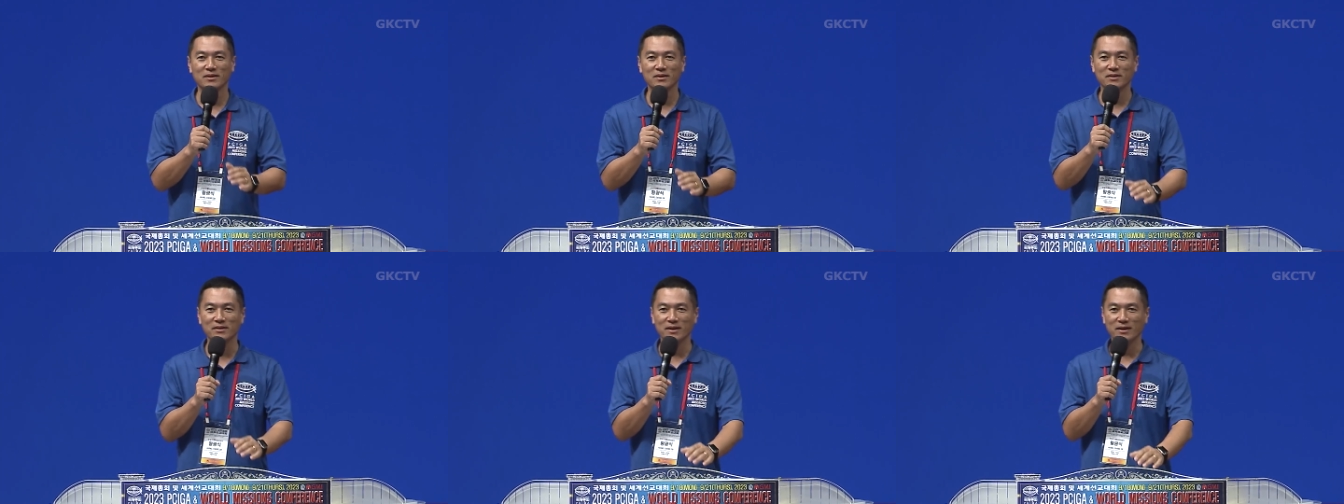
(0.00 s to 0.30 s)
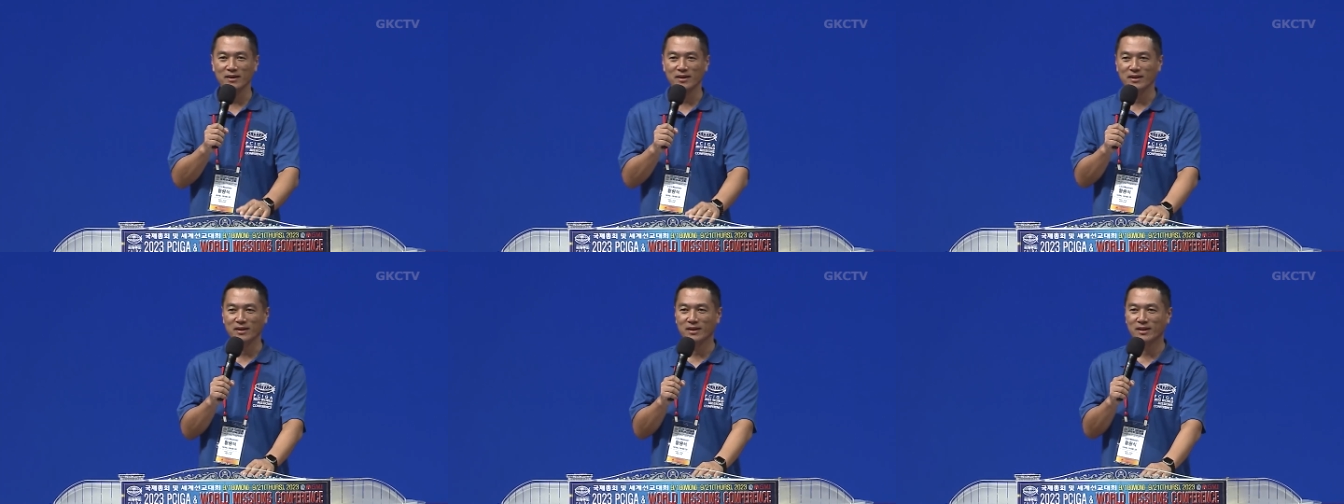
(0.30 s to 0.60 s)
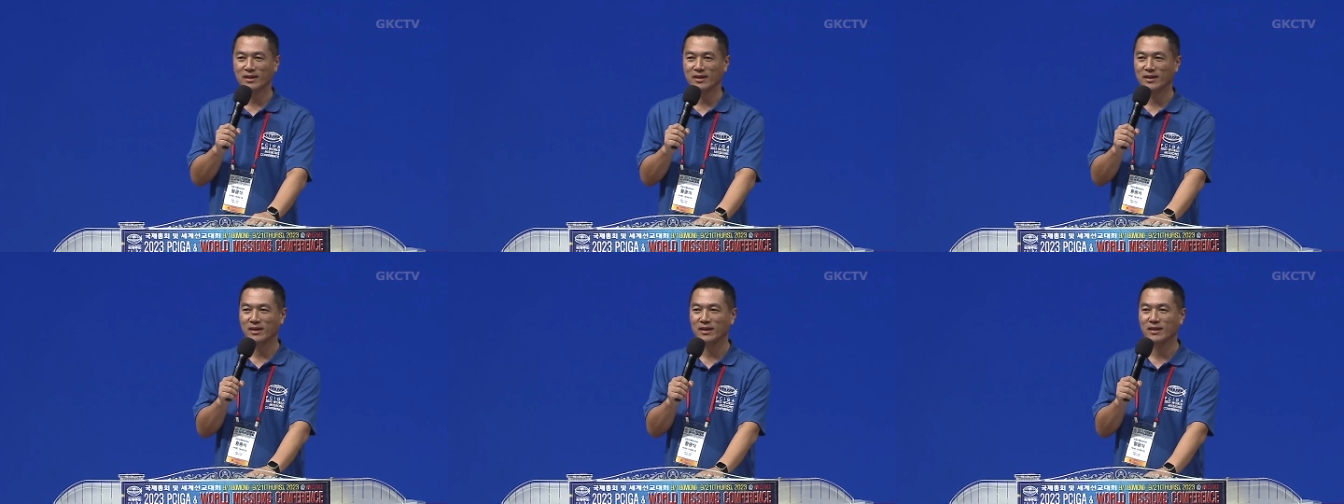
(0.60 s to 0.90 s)
네,
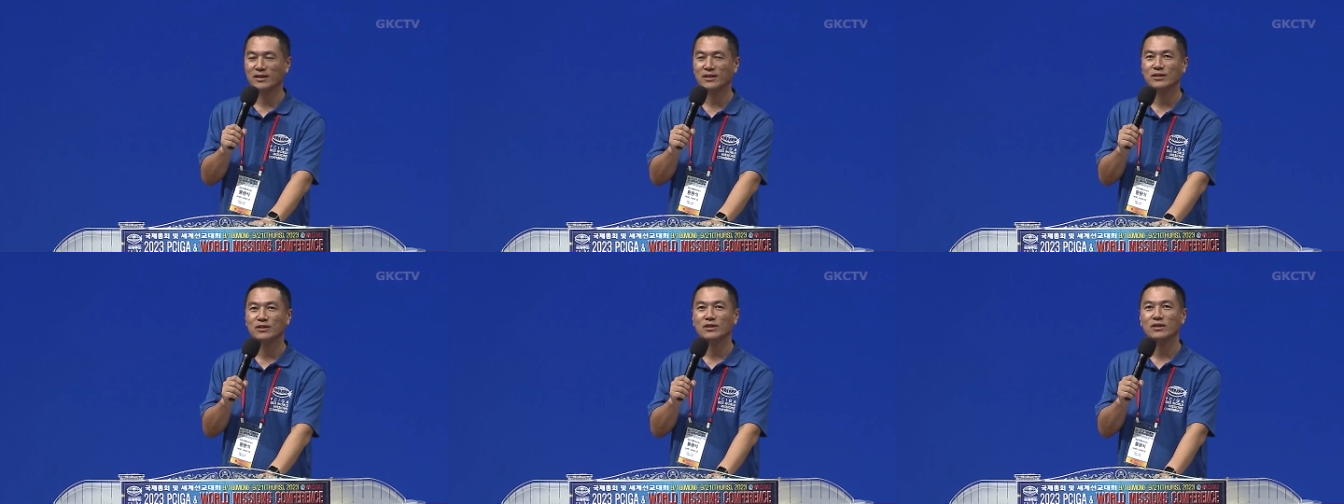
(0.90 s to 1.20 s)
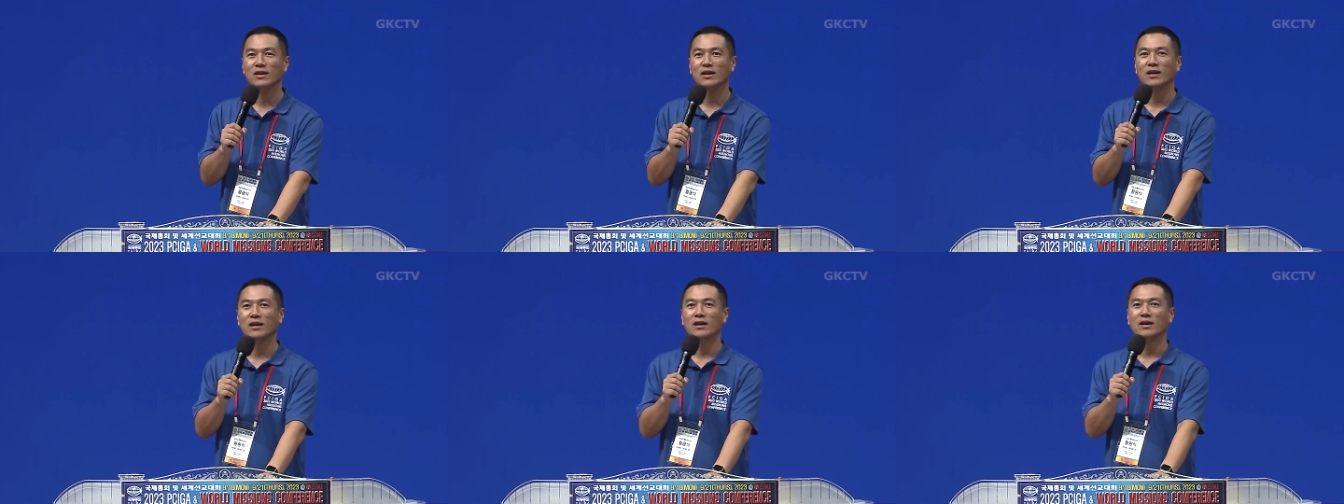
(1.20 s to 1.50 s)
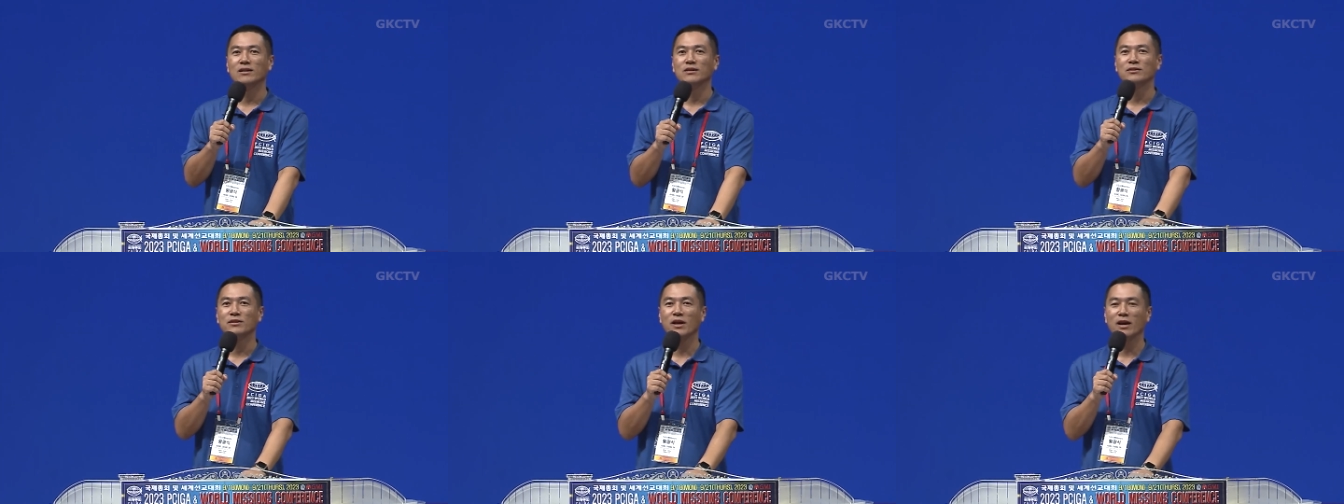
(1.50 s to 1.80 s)

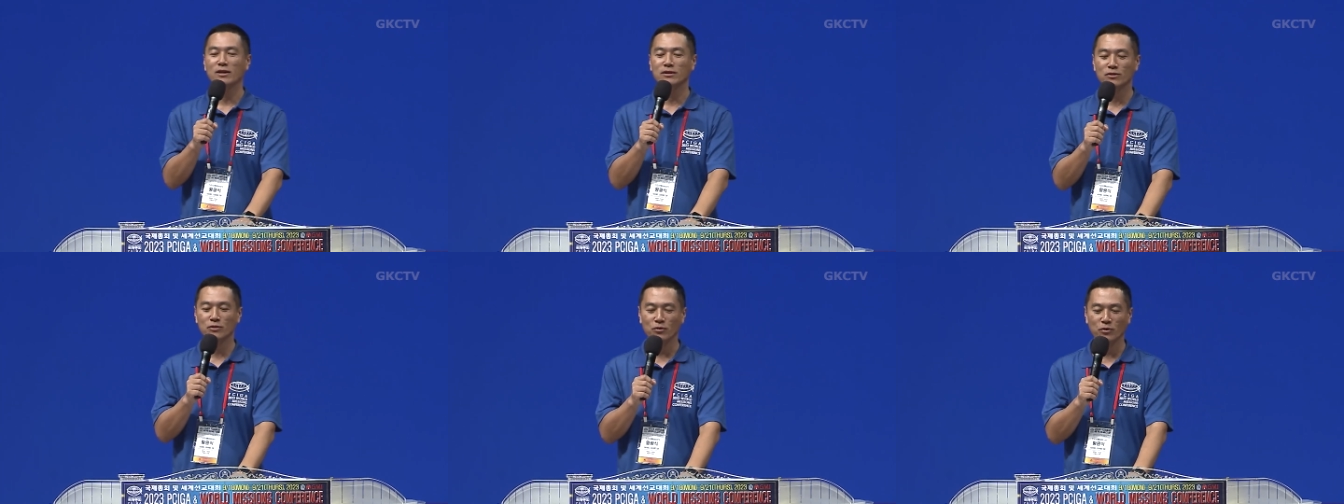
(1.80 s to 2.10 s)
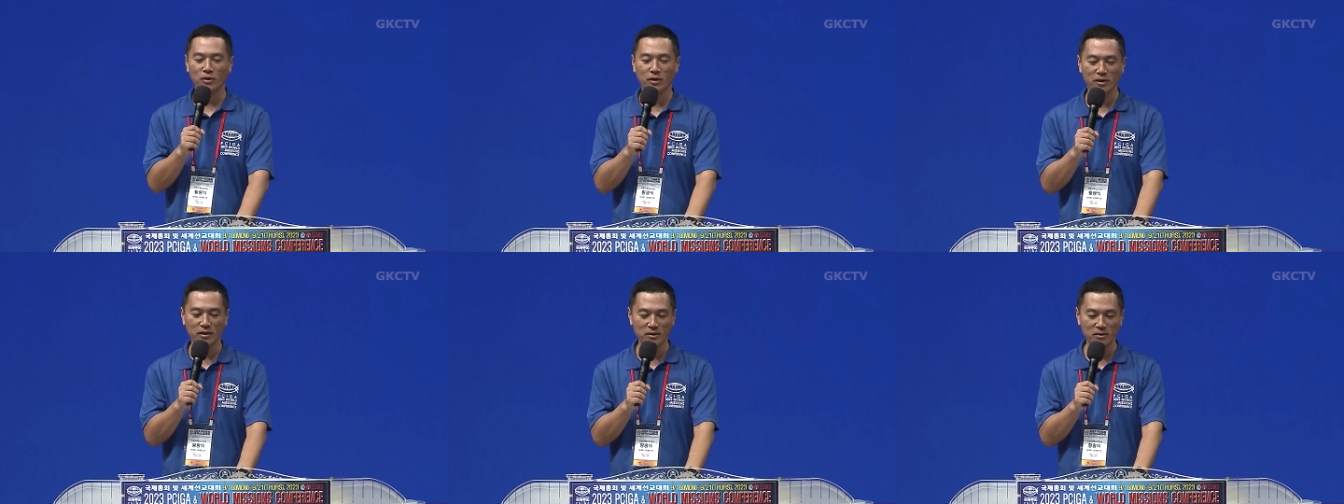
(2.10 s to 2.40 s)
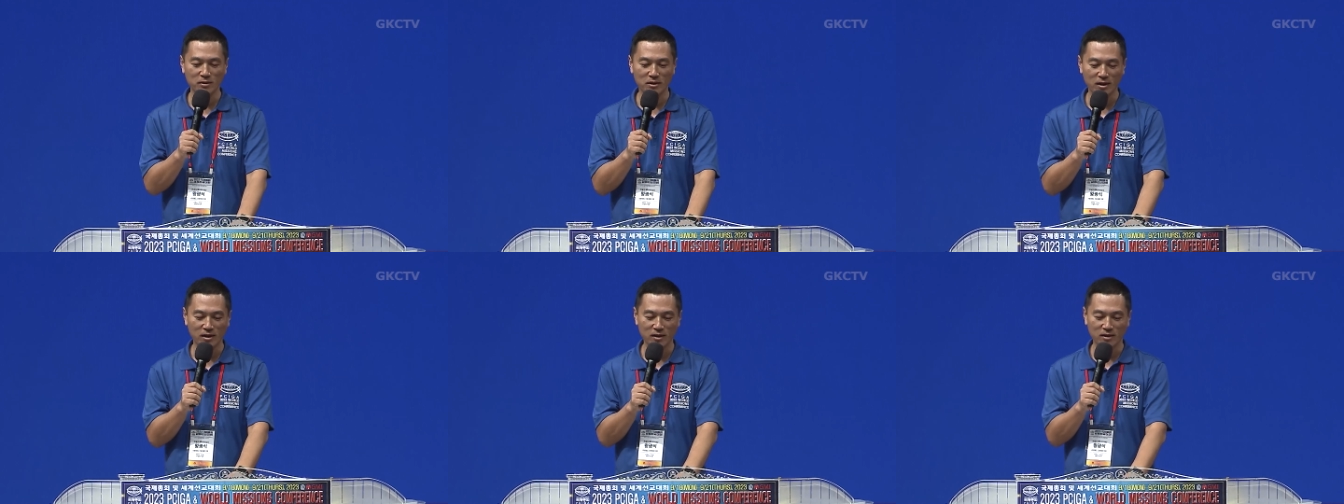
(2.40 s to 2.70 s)
아, 은혜
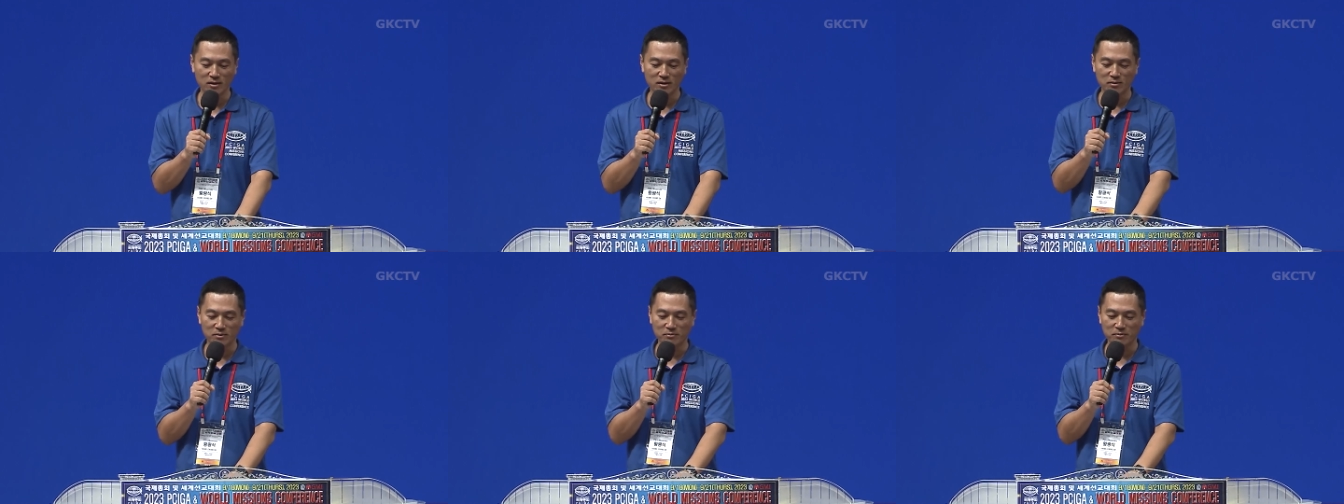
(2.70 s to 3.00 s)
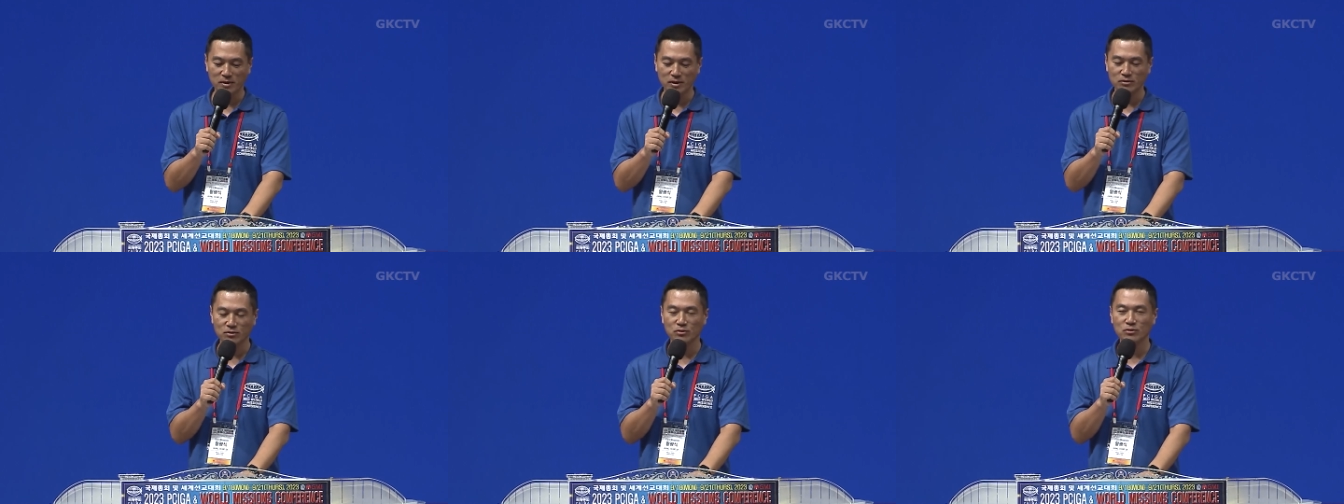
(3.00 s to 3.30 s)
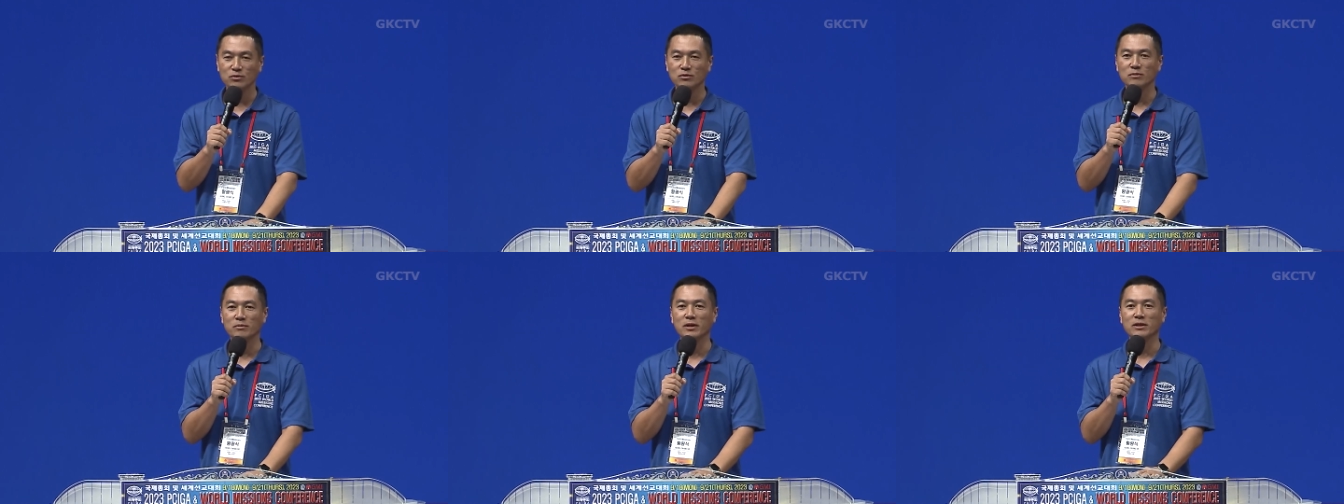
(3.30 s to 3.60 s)
한인교회 아,
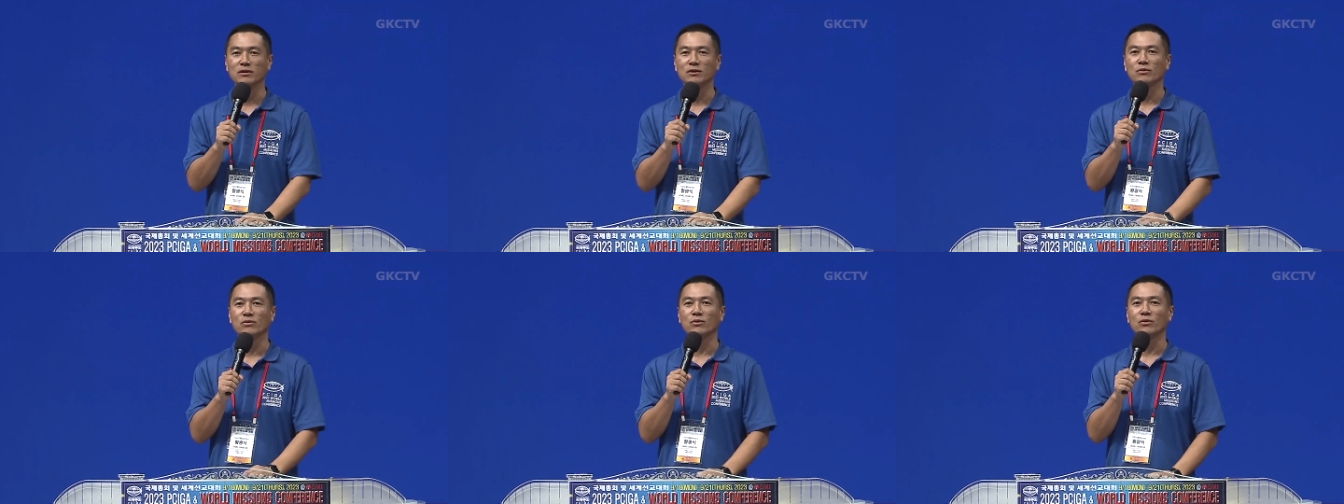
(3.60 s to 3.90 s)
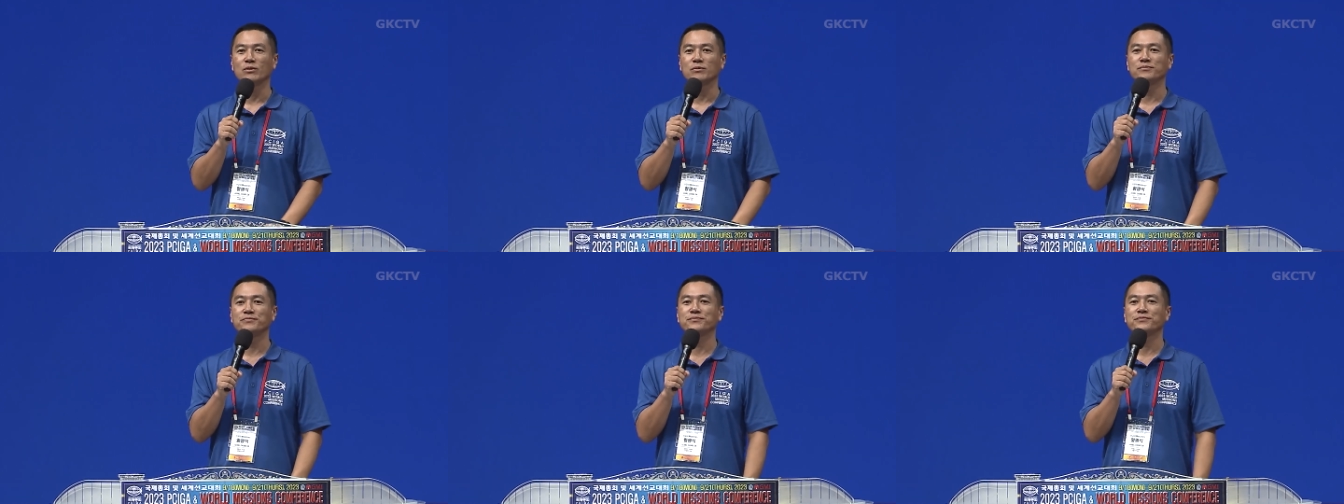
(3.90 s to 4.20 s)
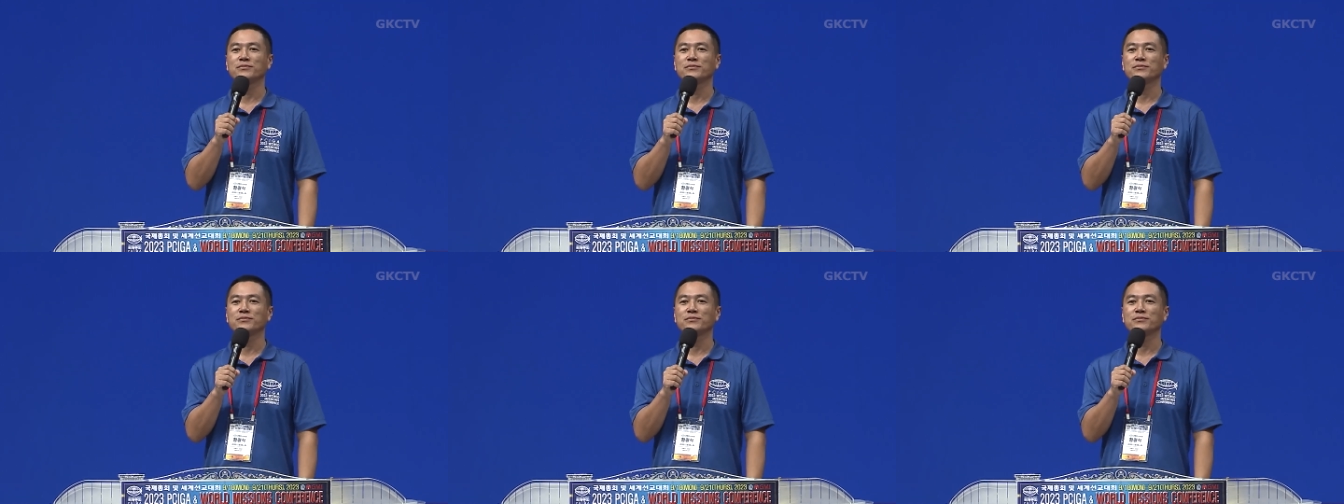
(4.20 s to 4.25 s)
파송을 받았고요.